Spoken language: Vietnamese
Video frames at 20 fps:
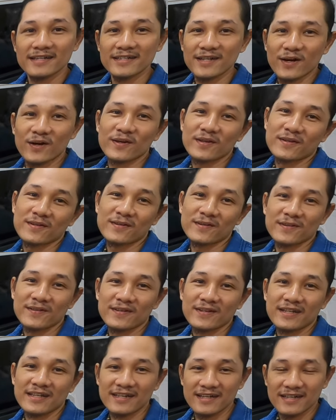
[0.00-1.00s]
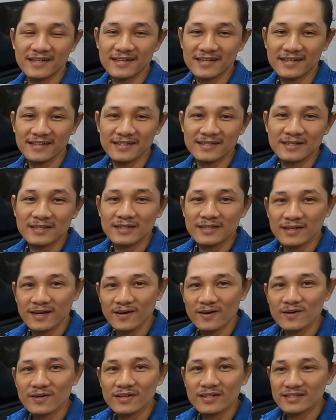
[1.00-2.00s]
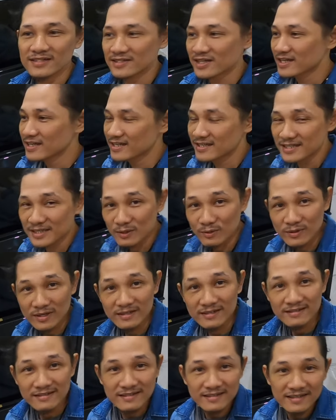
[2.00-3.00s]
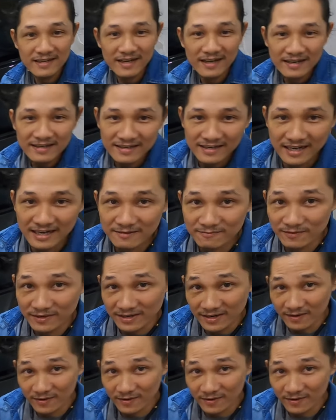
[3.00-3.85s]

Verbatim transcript: rồi à, có rất là nhiều thứ cần phải